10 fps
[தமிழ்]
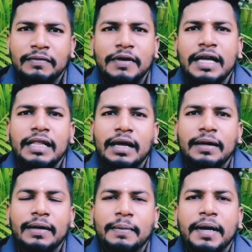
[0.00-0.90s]
விளங்குதா
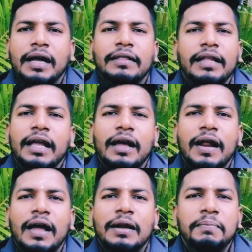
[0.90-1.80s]
இப்போ
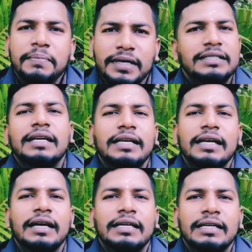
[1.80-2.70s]
கந்தையானாலும் கசக்கி
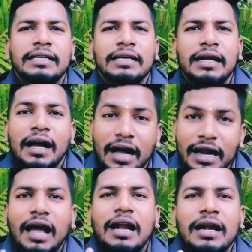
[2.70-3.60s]
கட்டு
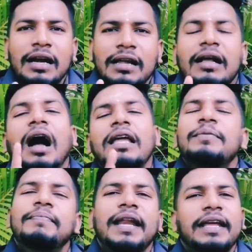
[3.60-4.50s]
ஆனால்
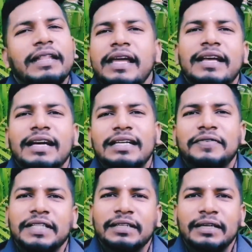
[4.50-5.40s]
காயம் பெற எதை
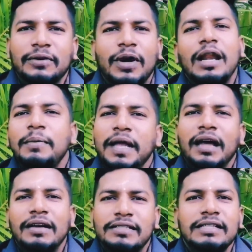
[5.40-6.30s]
கட்டுவது ஒரு
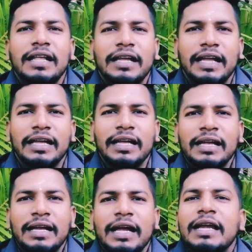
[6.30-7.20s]
அருமையான சிந்தனையை
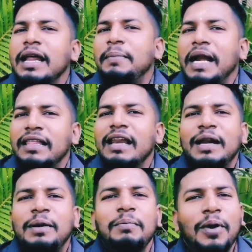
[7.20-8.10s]
என்ற மனதில்
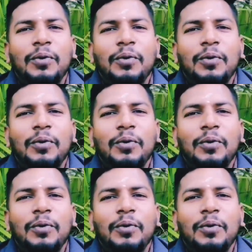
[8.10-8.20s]
ரொம்ப